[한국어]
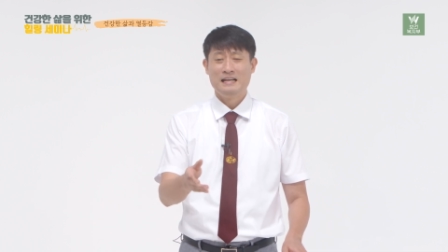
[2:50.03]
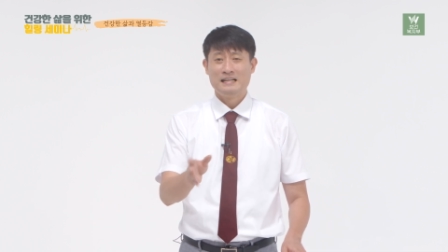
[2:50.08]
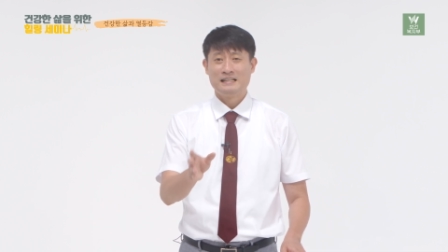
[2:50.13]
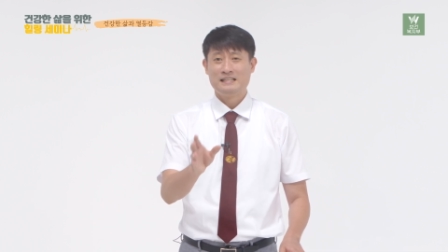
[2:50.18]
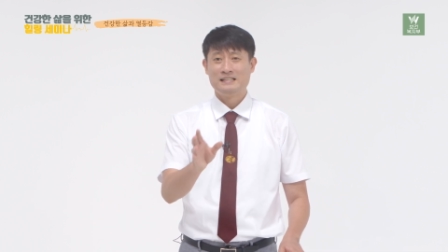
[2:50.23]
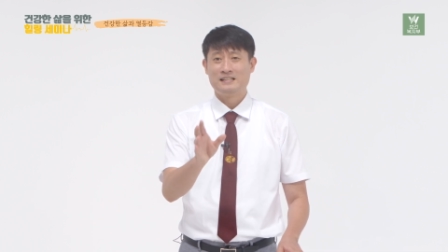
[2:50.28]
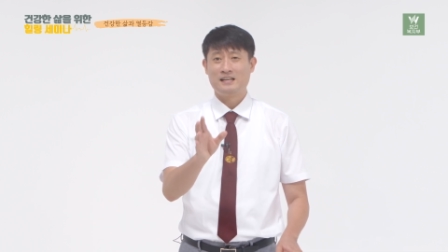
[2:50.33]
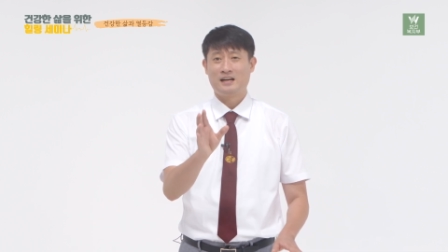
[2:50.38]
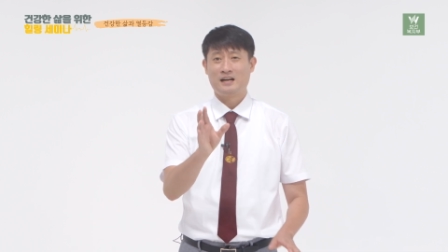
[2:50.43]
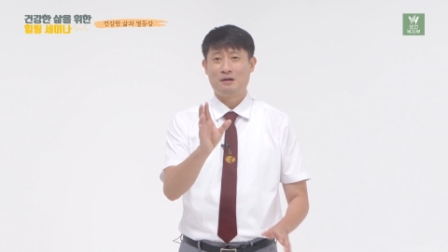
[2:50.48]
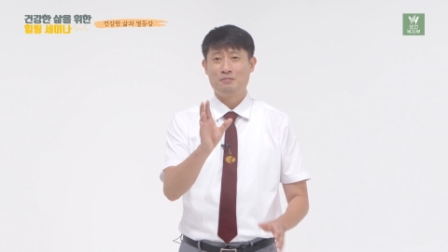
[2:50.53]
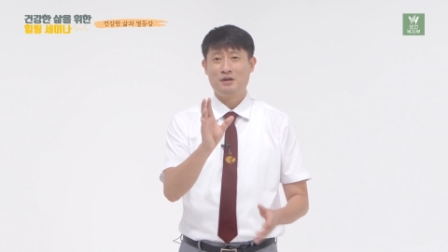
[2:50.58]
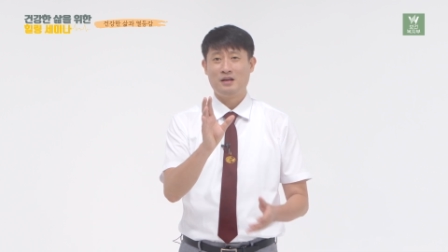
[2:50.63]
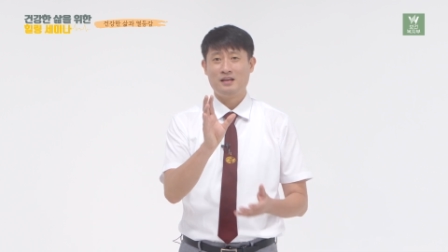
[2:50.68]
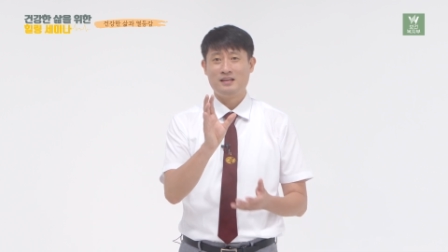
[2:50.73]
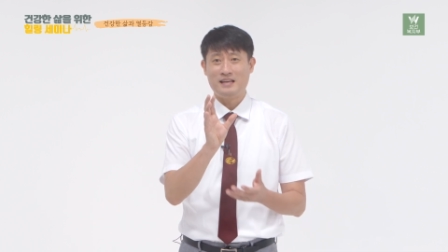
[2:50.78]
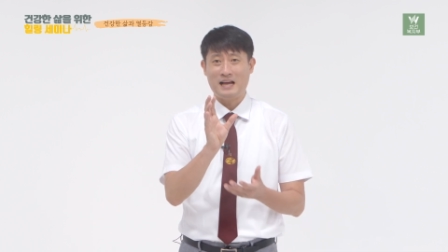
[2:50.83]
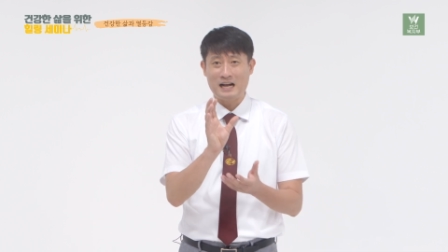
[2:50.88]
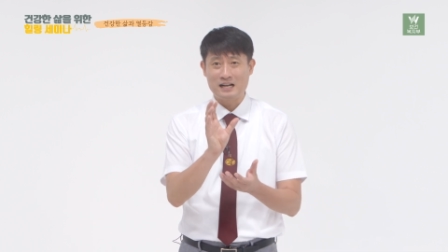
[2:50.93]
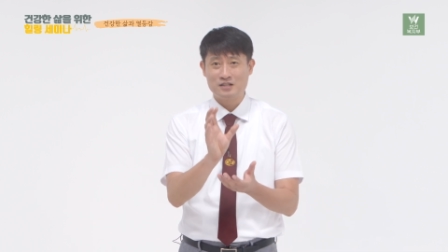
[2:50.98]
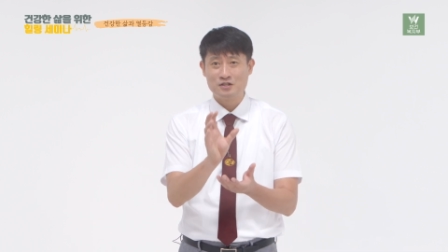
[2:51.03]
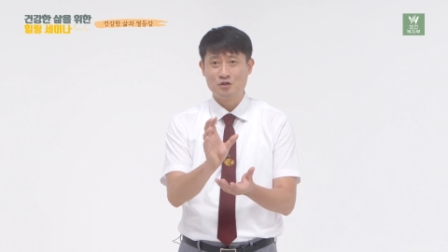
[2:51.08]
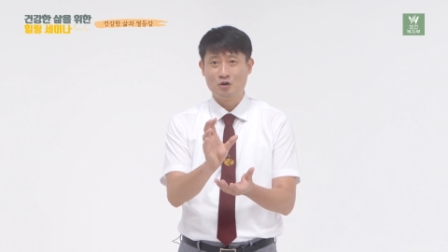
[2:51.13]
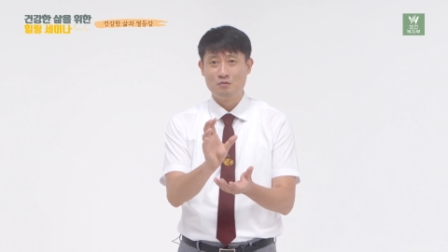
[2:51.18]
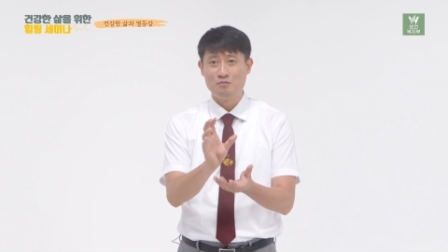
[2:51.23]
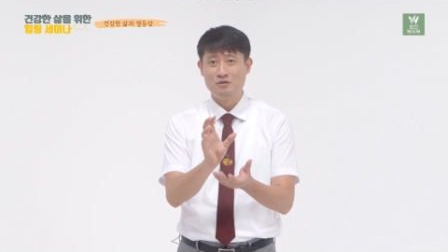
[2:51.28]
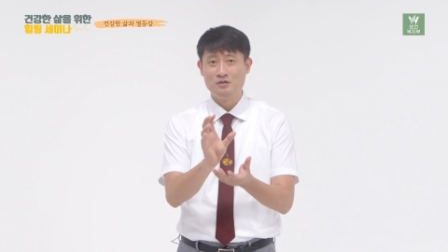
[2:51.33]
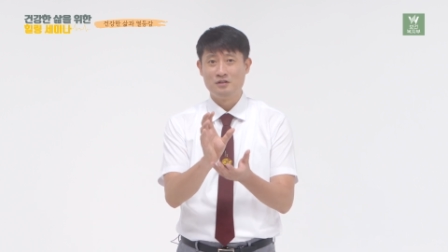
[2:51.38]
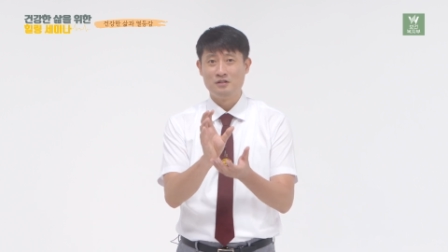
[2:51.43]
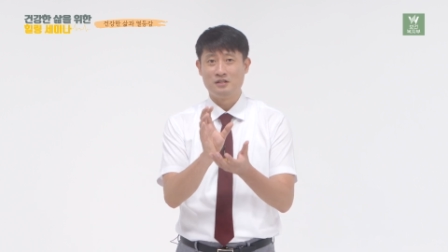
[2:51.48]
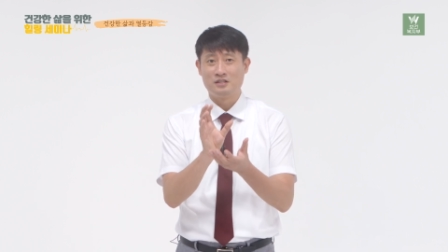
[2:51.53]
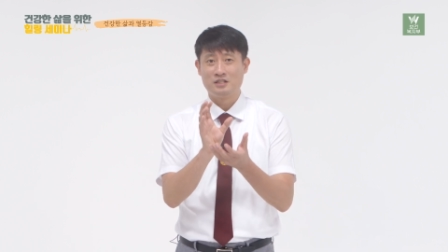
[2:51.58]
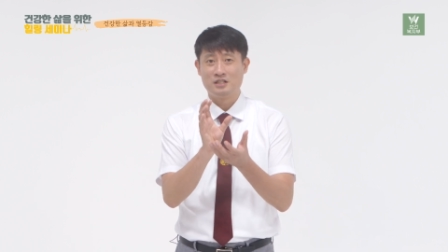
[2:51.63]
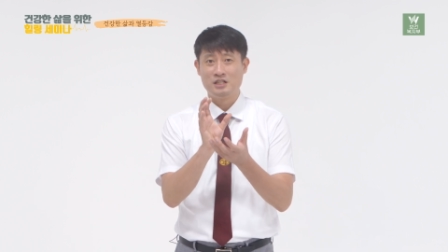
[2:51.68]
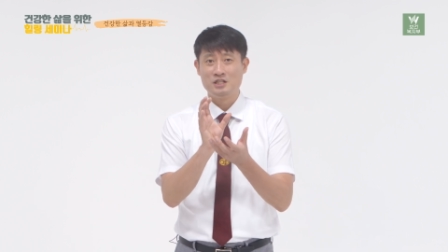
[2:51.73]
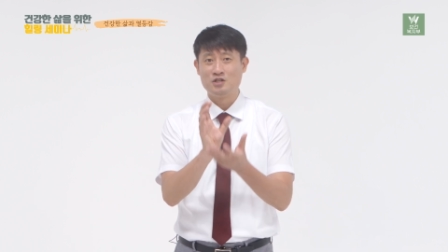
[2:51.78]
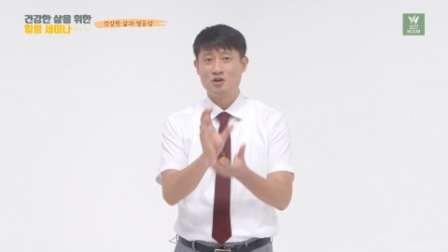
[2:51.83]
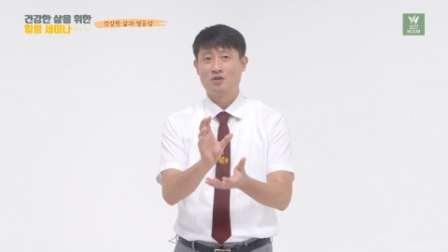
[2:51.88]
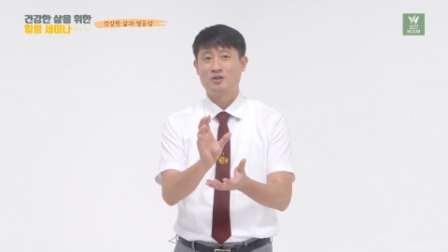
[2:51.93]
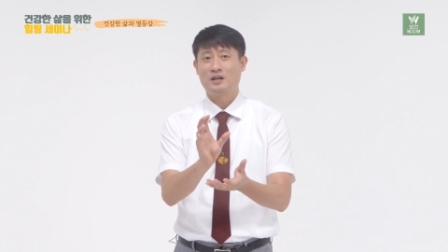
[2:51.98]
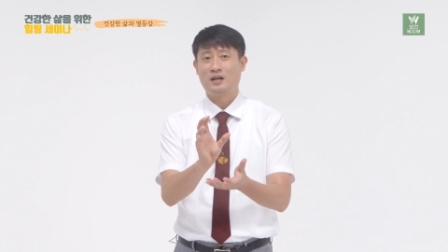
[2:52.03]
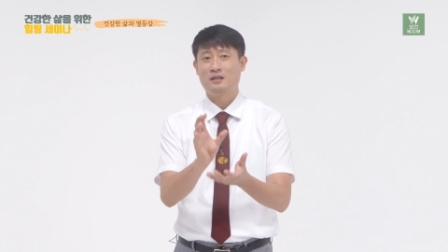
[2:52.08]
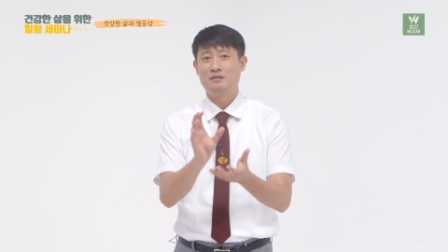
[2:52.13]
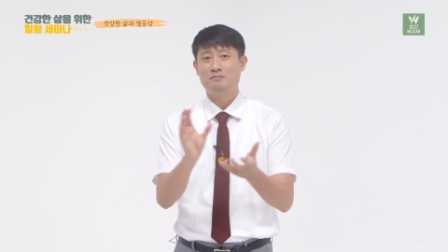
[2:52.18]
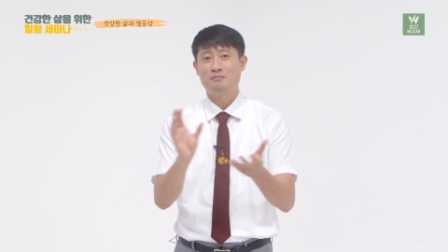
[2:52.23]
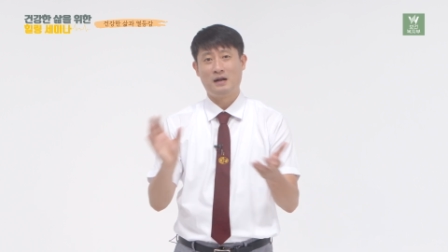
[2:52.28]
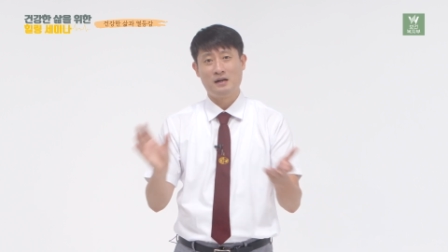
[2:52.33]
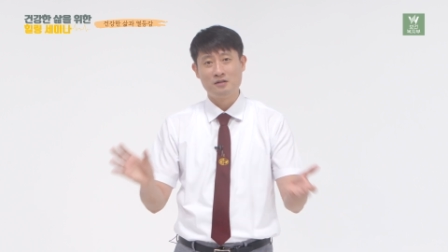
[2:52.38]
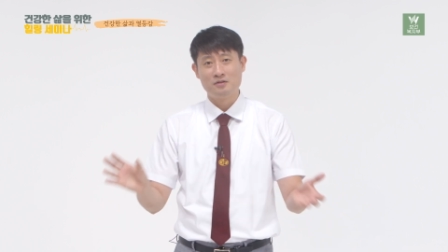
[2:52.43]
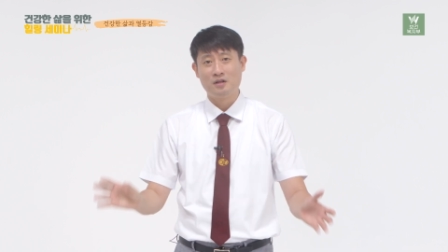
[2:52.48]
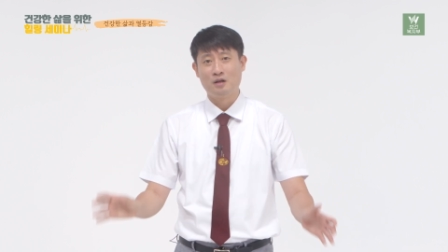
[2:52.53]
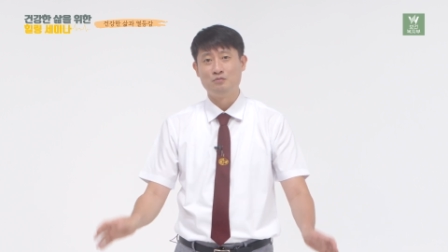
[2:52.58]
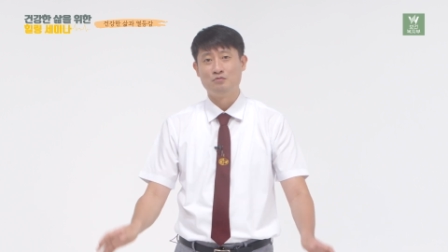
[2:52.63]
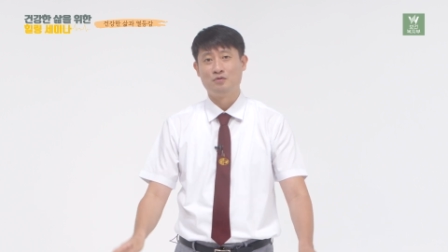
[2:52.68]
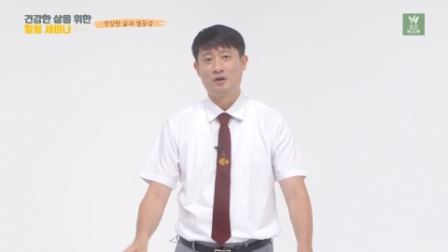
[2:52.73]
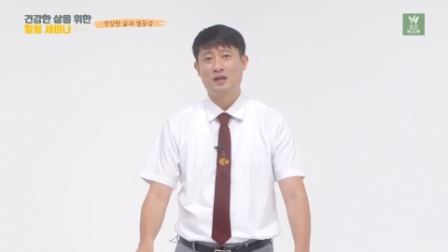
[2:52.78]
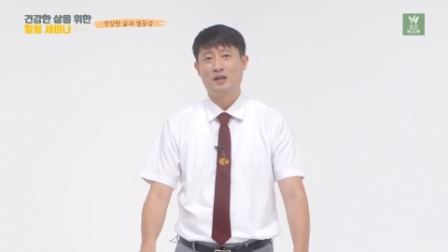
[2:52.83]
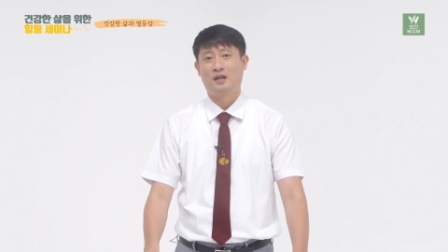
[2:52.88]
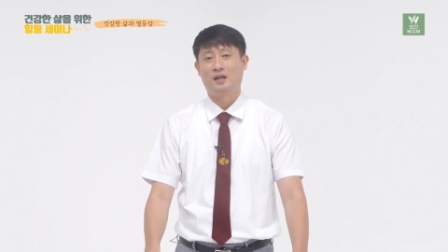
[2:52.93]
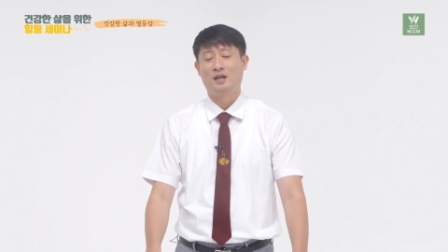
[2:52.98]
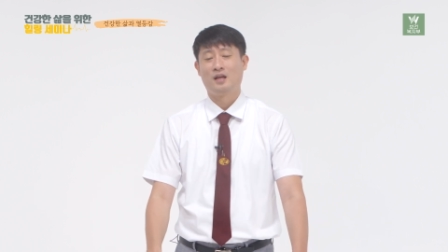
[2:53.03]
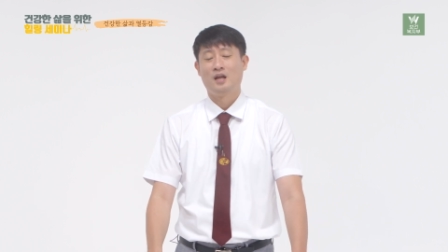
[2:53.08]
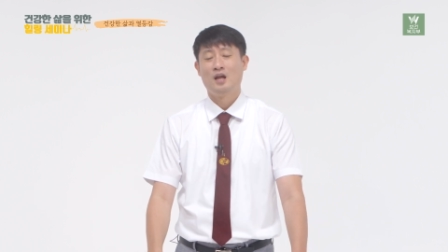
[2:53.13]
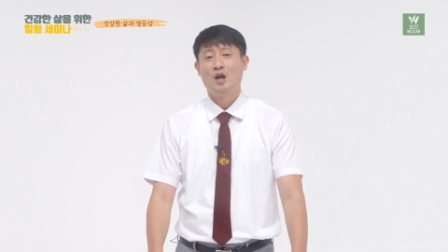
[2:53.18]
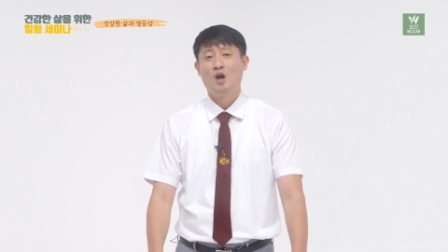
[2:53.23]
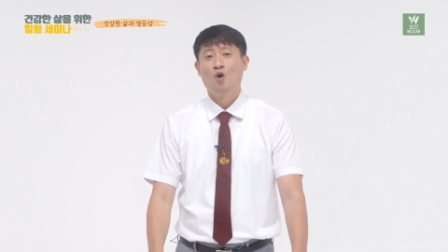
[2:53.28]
그 사람의 약점을 지적한 말 때문에